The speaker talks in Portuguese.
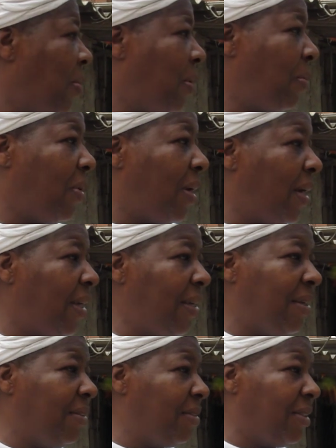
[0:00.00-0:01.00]
para morar
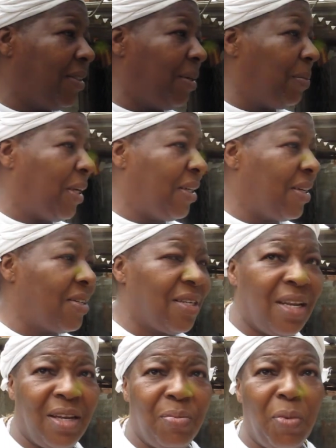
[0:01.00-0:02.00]
e eu, é. Mar quero
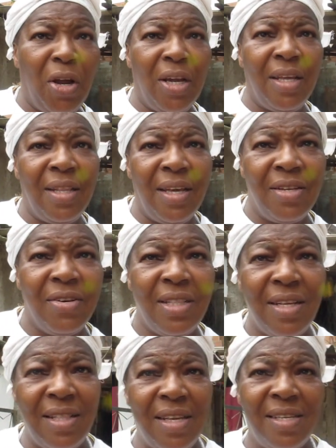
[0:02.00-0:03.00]
sair. Moro aqui desde
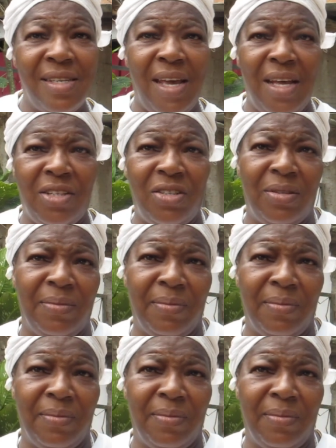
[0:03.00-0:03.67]
87.